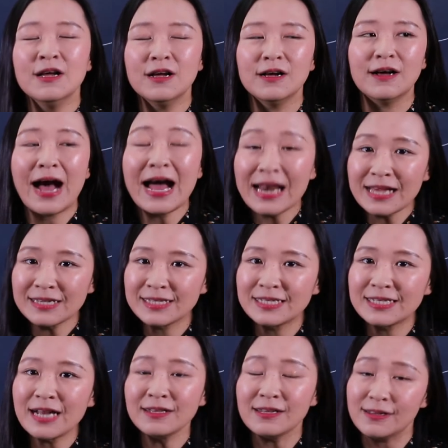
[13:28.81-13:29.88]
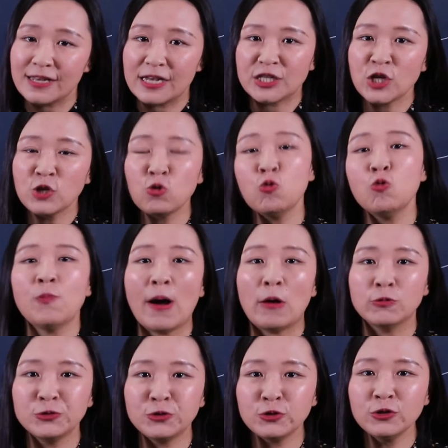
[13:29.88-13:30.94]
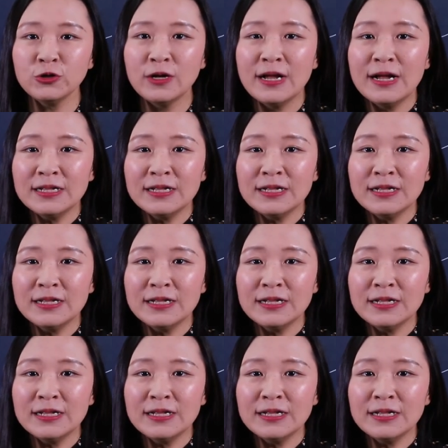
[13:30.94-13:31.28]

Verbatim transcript: 呃阿拉斯加的野生动物保护区。